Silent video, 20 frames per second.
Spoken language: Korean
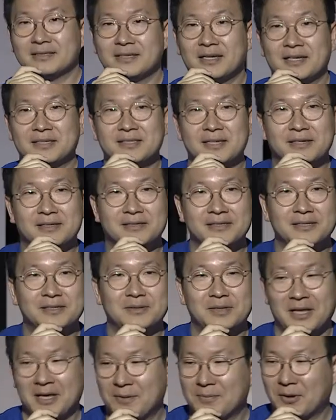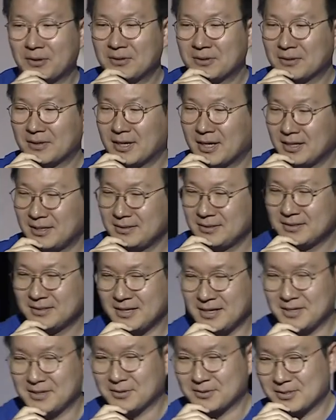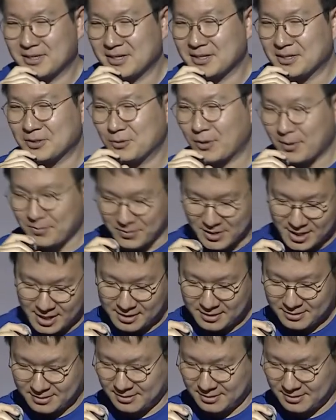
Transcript: 네, 책을 네, 번역한 네, 역자이기도 합니다.